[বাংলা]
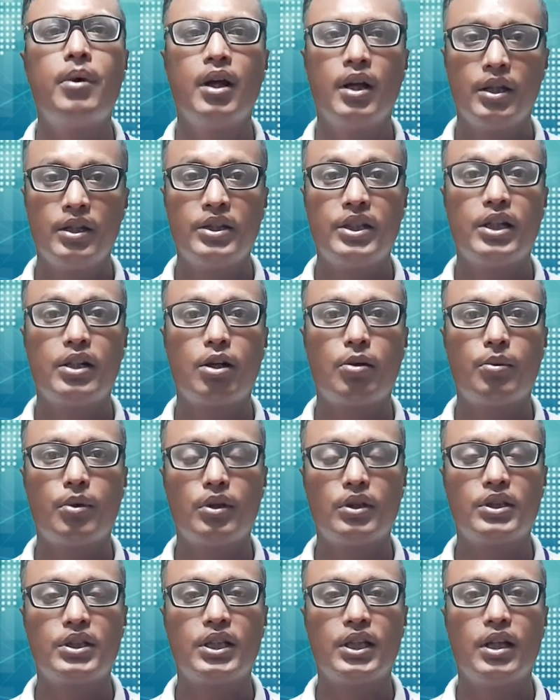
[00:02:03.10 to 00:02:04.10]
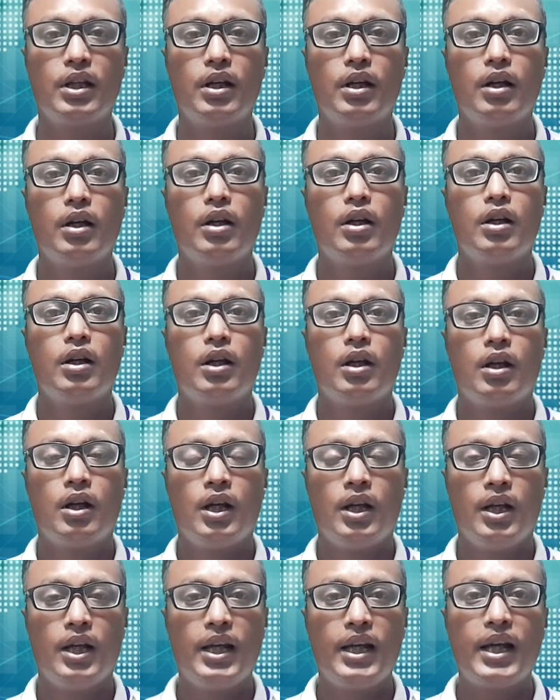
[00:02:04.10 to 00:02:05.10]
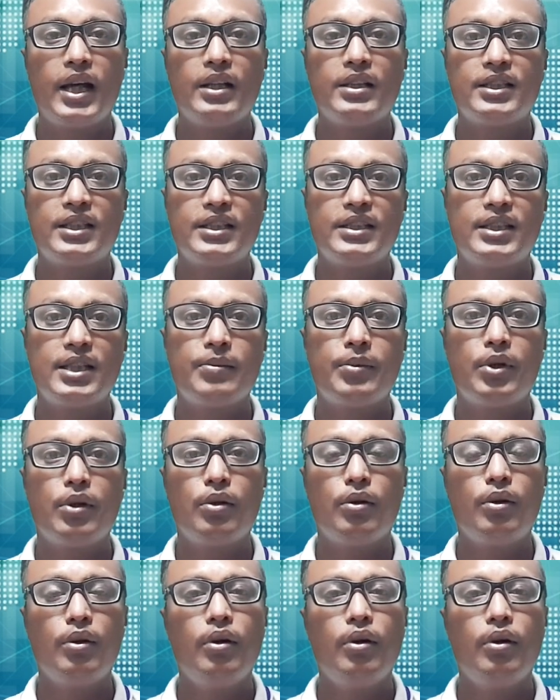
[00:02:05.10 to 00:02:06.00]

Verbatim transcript: সেটাও বলছি লিগাল সিস্টেম হলো